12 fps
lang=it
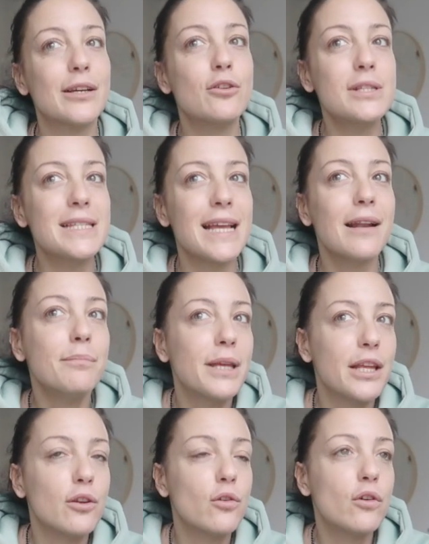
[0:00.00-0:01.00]
così
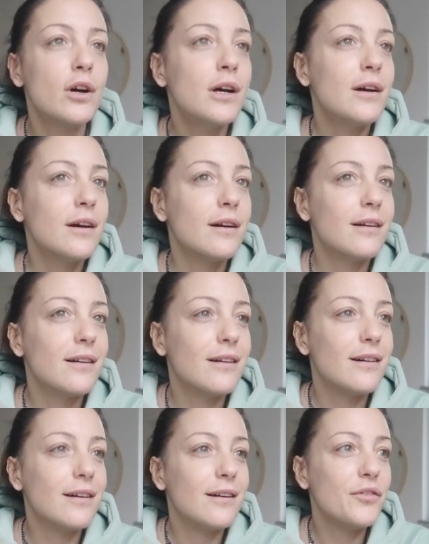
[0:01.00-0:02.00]
almeno
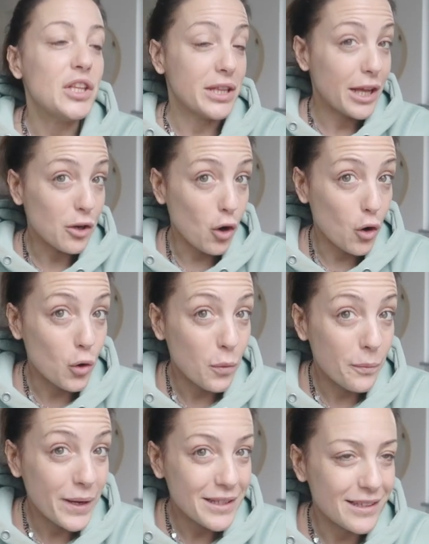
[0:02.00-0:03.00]
eh, vi terrò
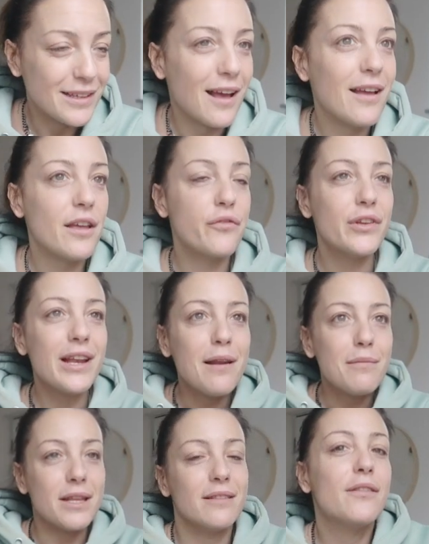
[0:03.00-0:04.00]
compagnia e
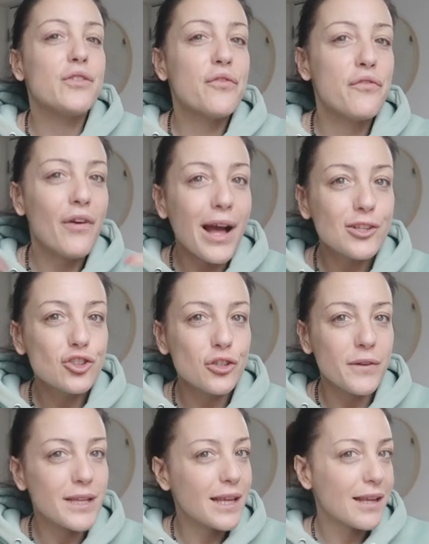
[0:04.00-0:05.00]
finalmente vi
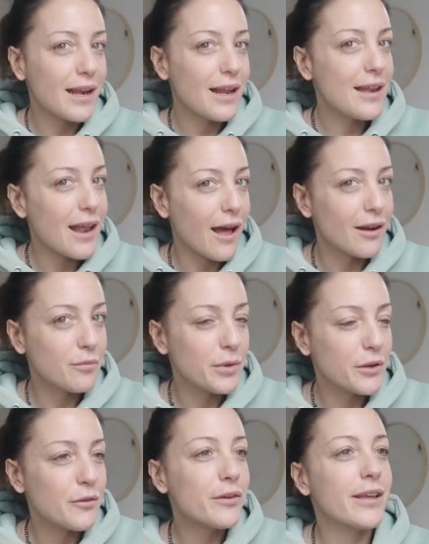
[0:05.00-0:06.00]
faccio vedere
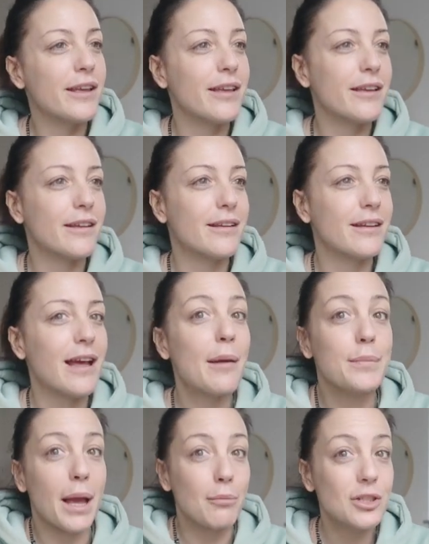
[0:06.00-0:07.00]
l'albero che eh,
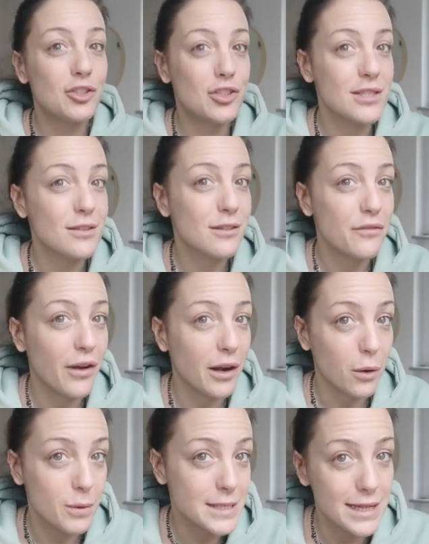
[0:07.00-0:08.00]
abbiamo deciso di
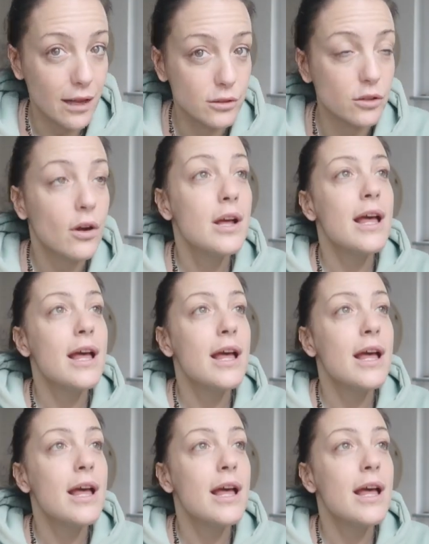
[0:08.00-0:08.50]
fare quest'anno